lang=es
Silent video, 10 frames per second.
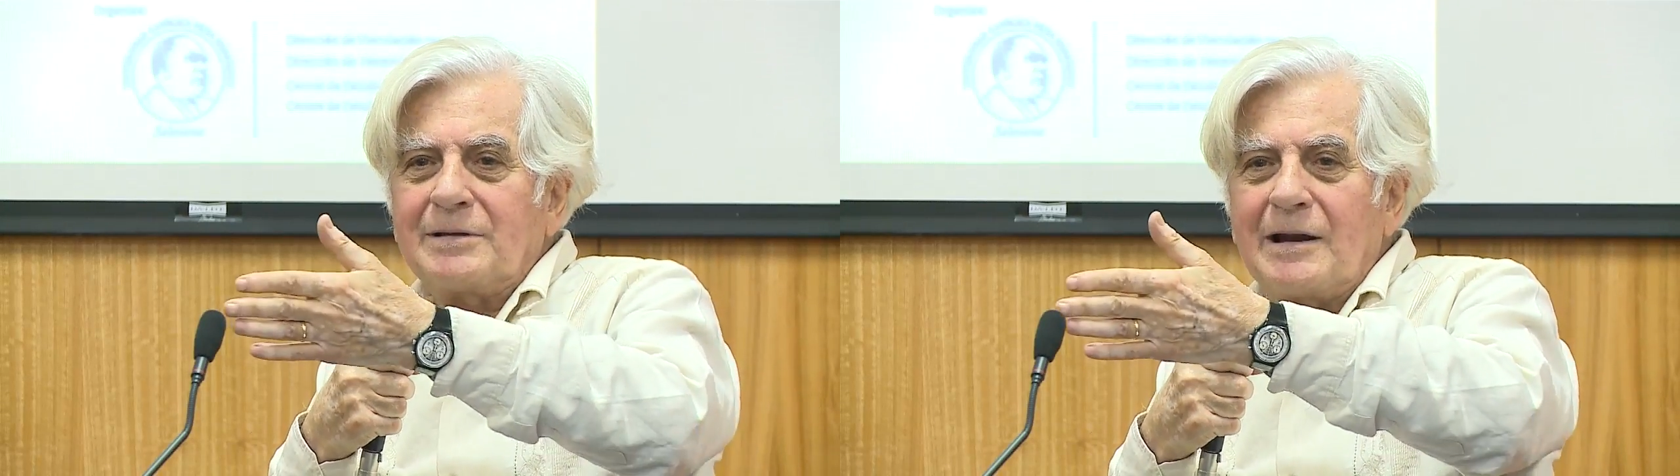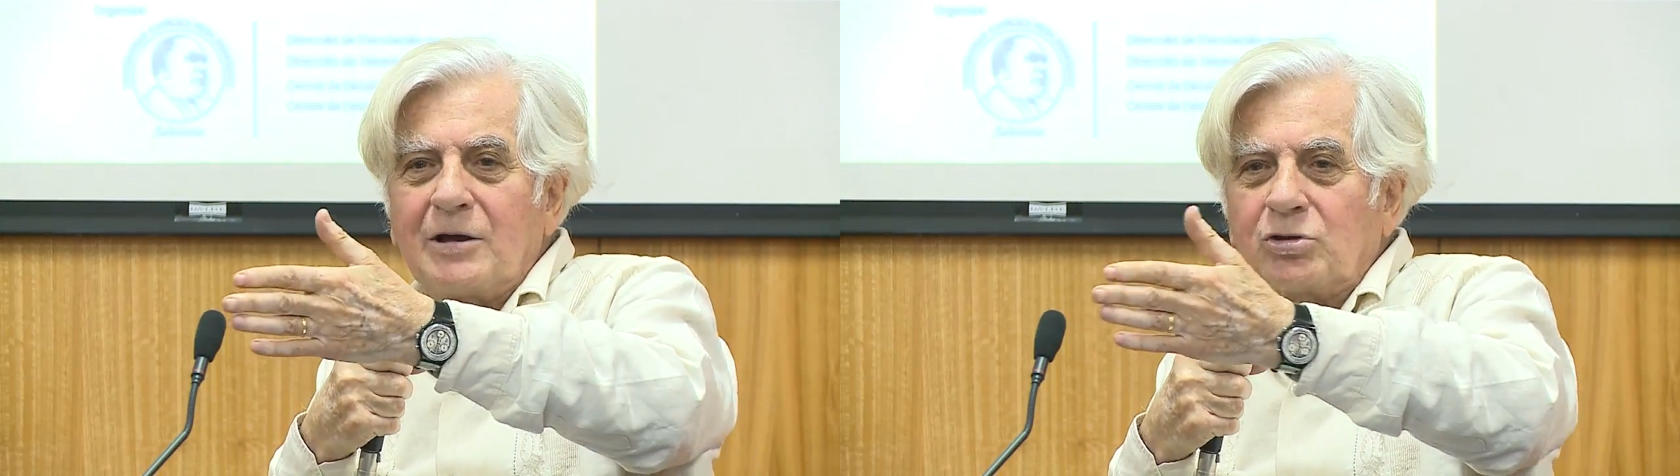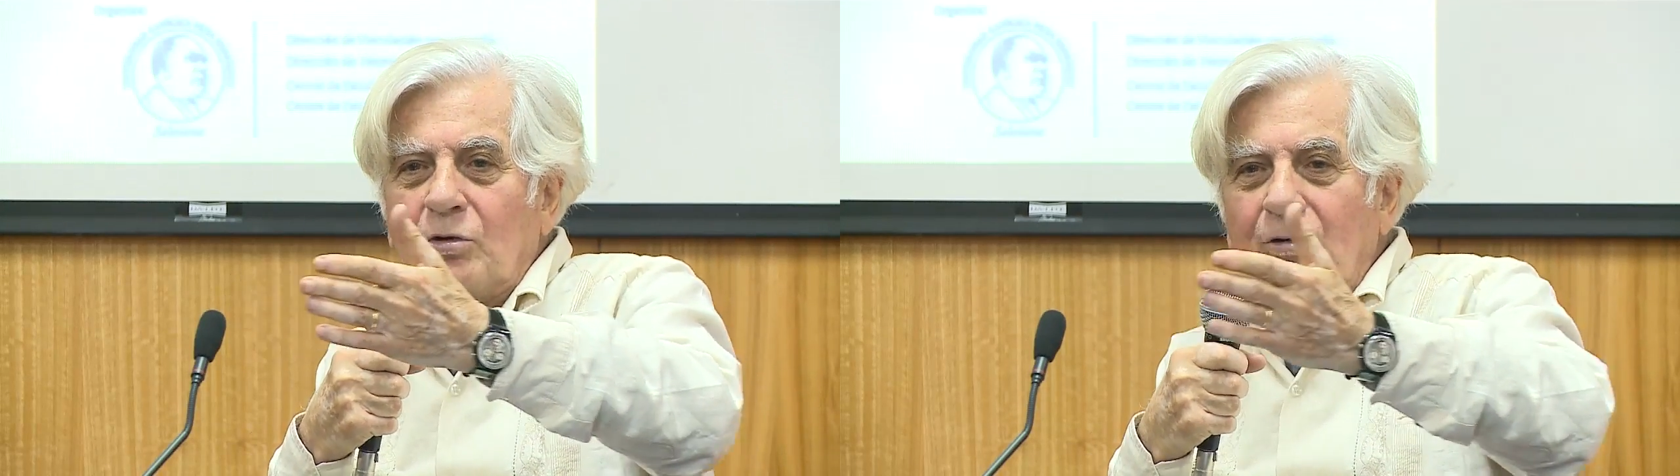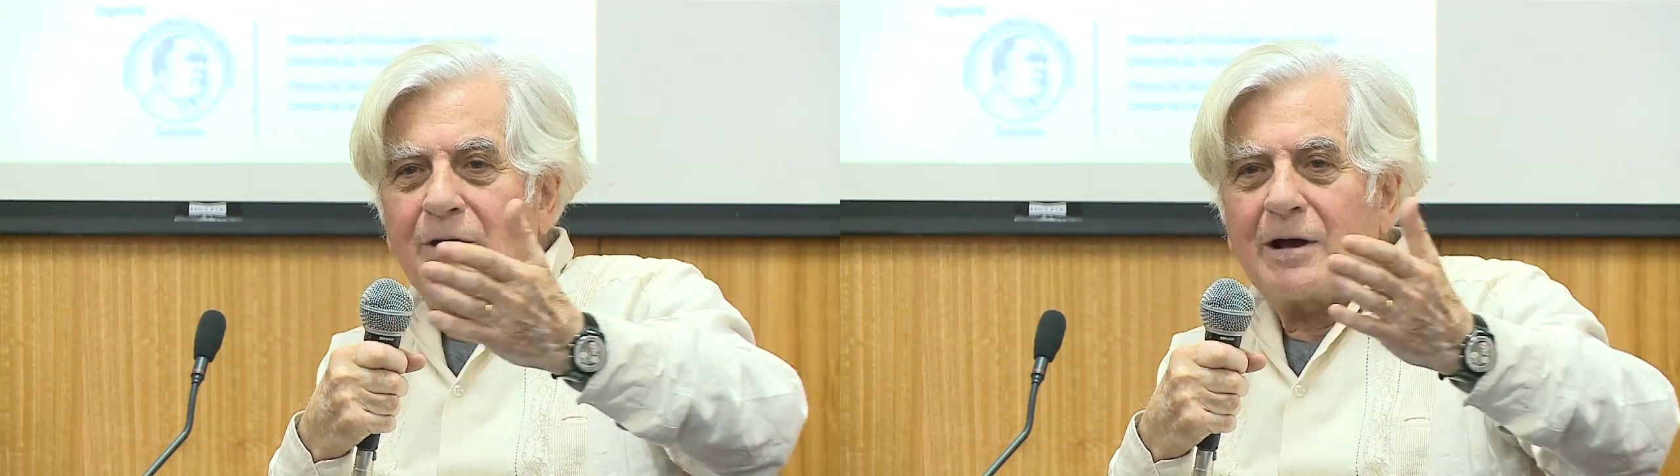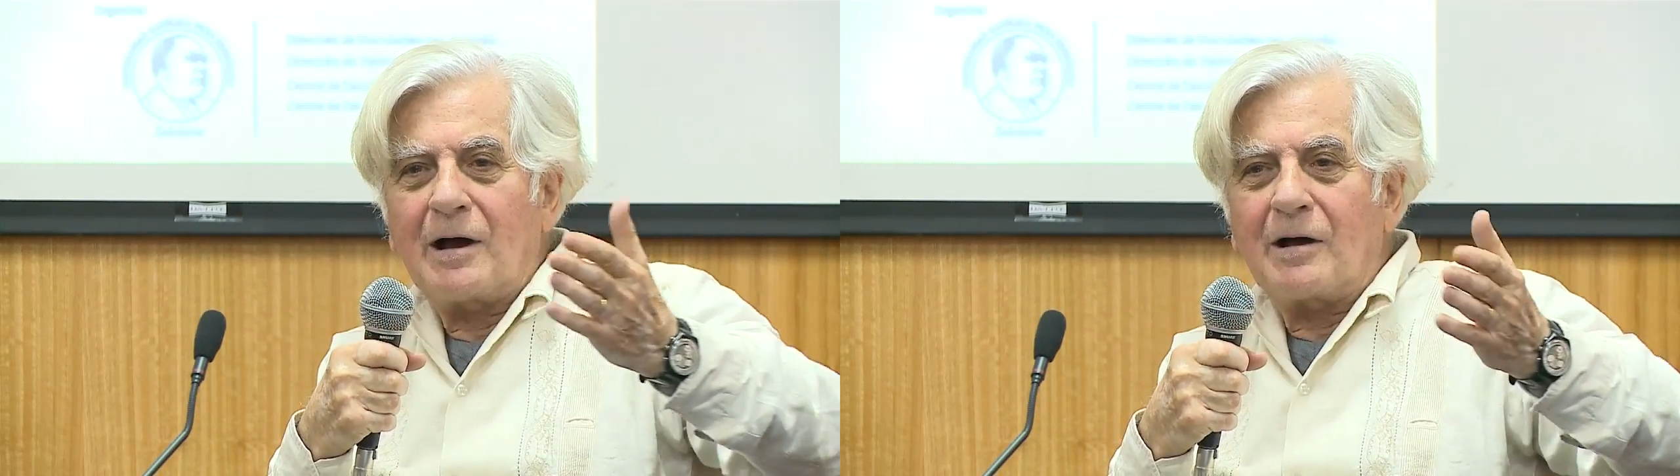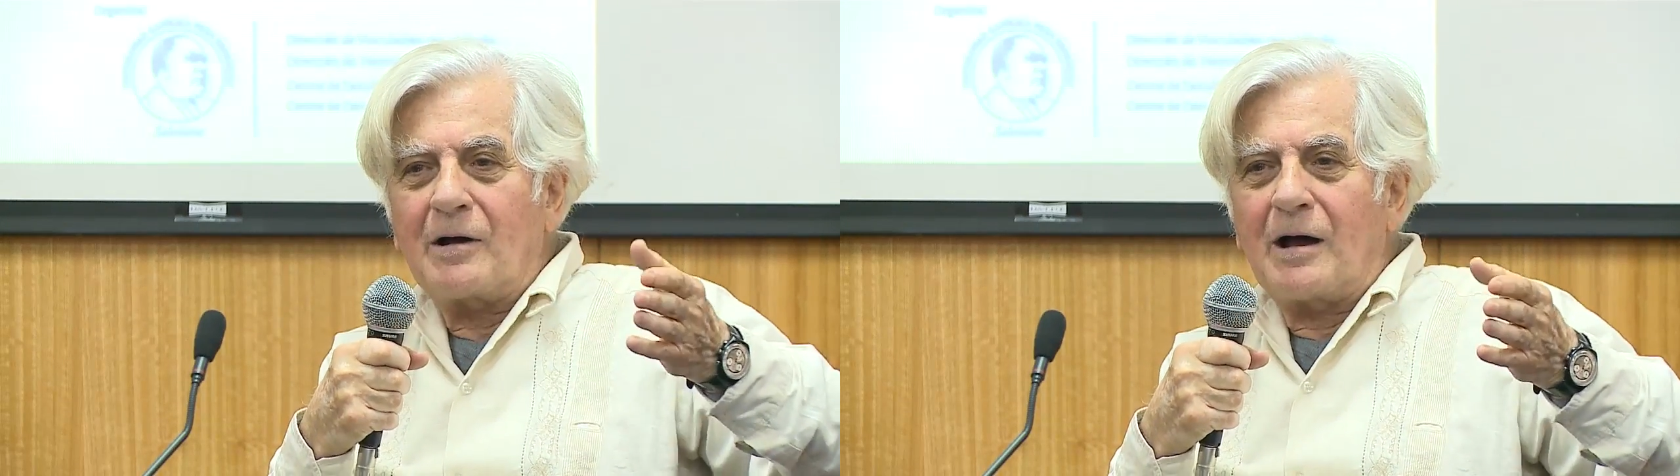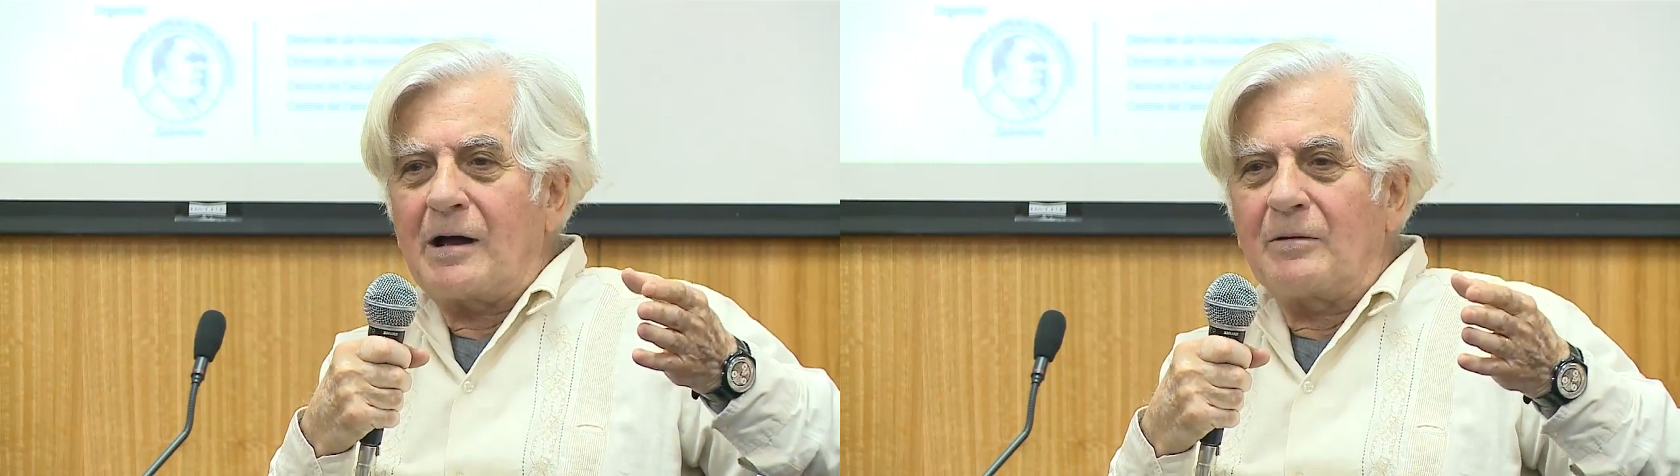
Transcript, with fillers: de la historia